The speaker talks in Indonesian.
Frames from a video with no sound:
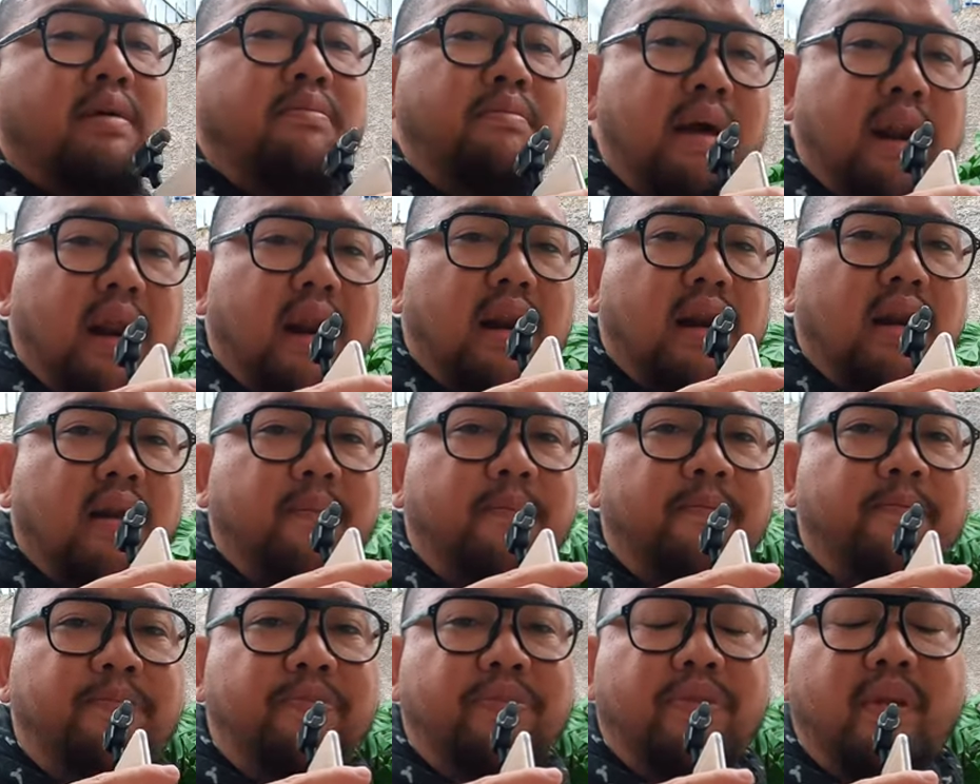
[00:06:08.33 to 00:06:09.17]
chamber.
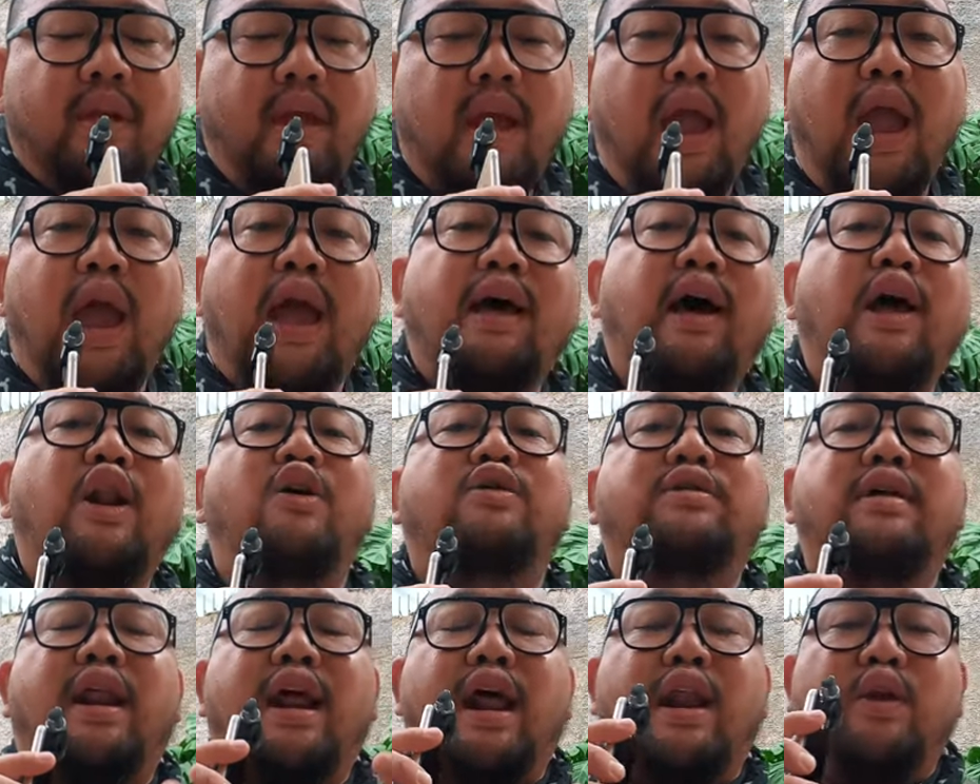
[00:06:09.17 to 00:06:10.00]

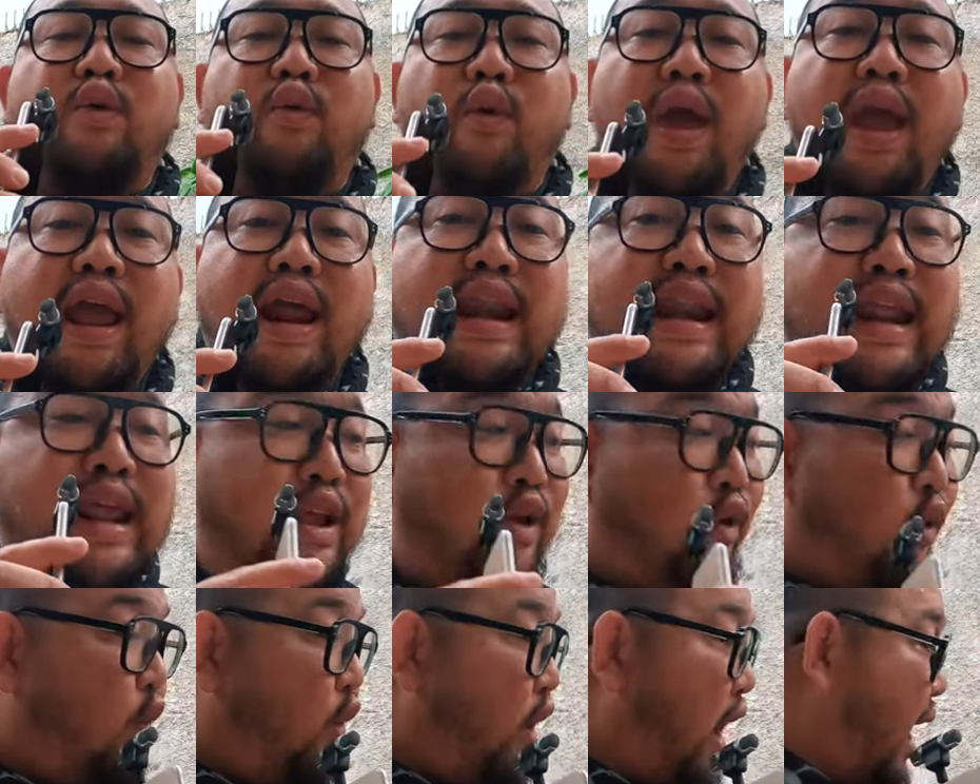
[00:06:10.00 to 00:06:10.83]
Kalau saran gue di
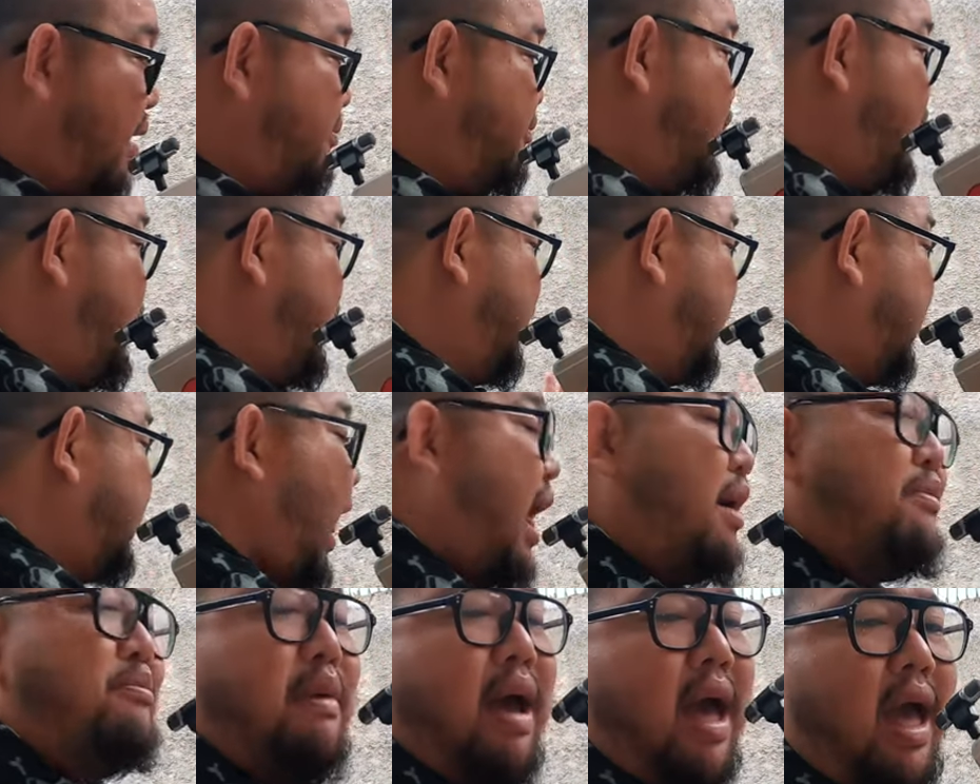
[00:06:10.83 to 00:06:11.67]
kolam
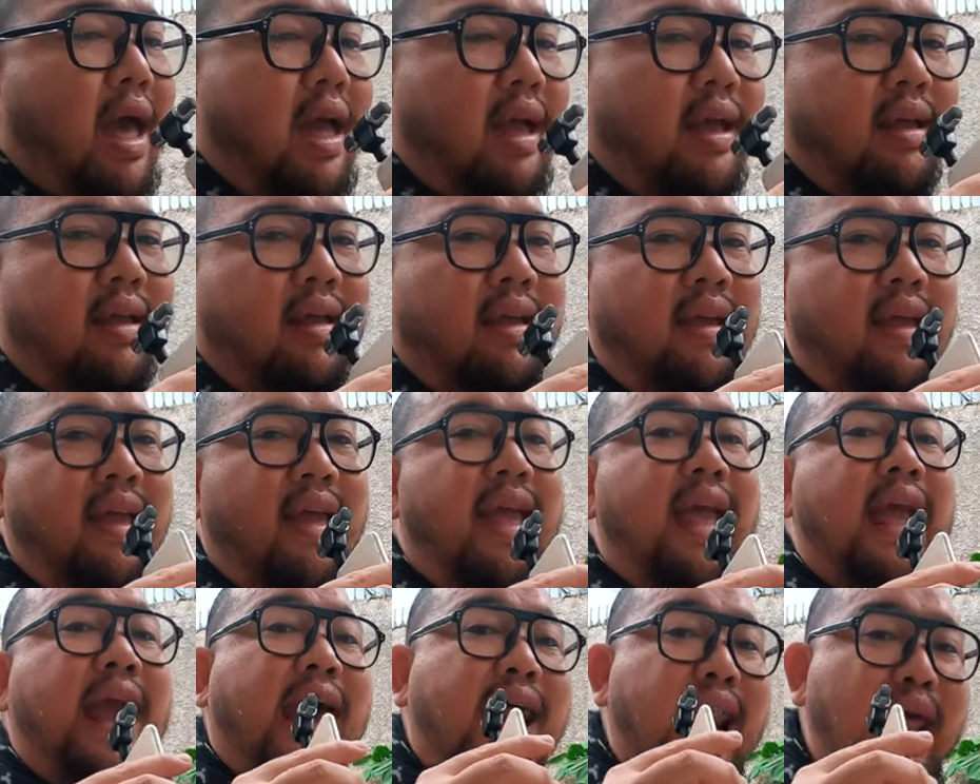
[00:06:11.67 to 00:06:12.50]
utama.
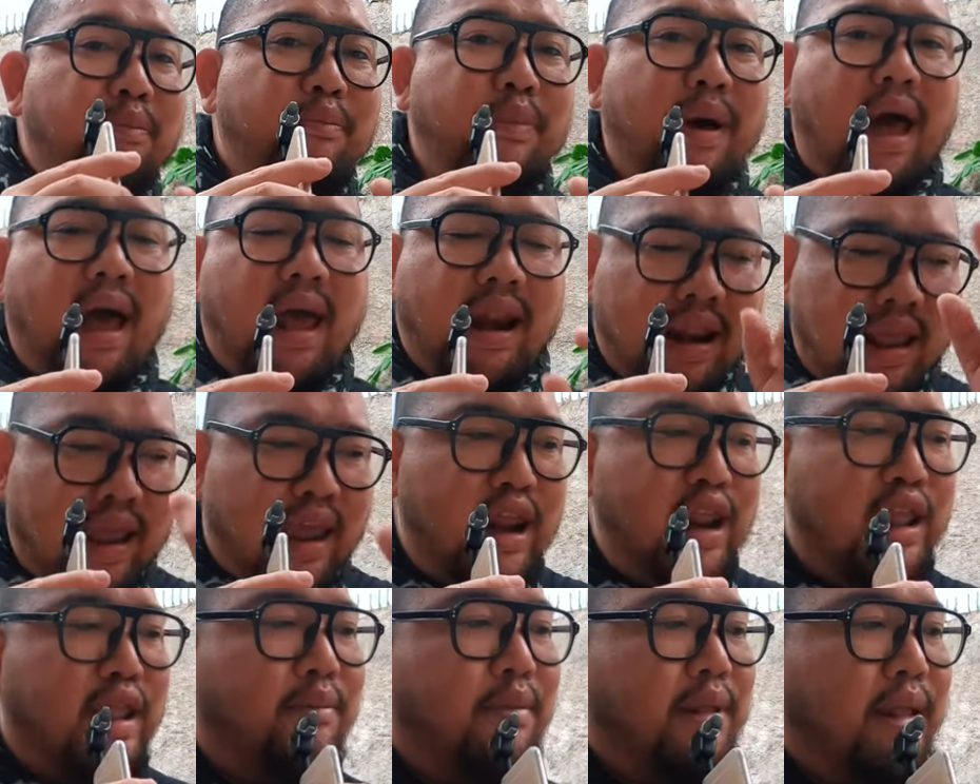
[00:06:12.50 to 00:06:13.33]
Kenapa? Nih
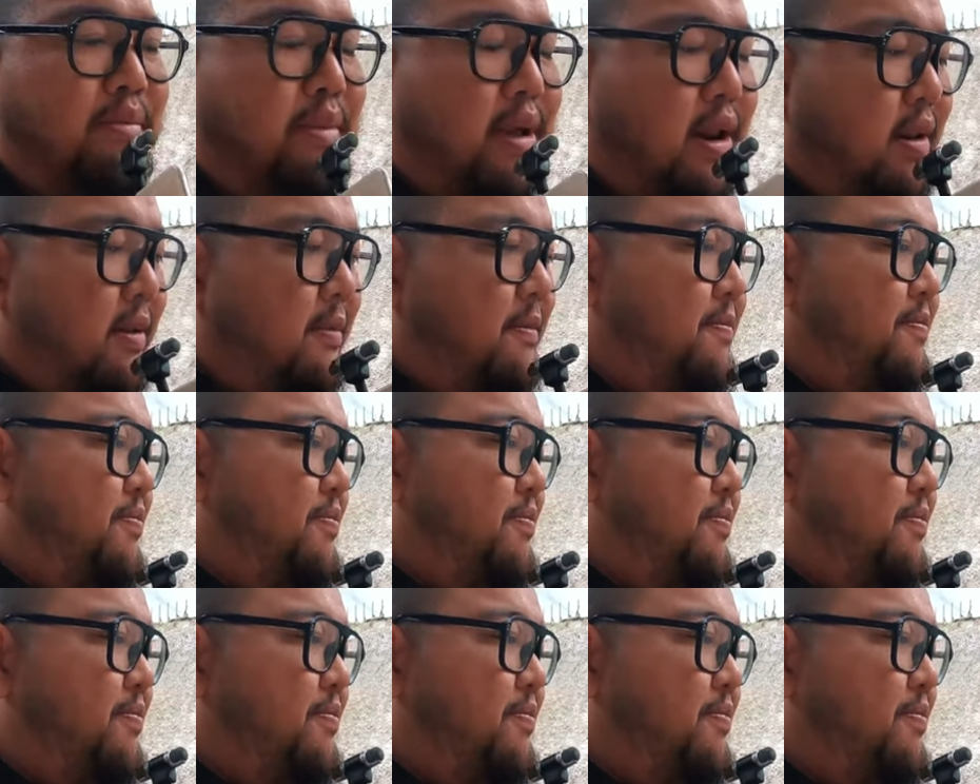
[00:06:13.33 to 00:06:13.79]
gini teman-teman.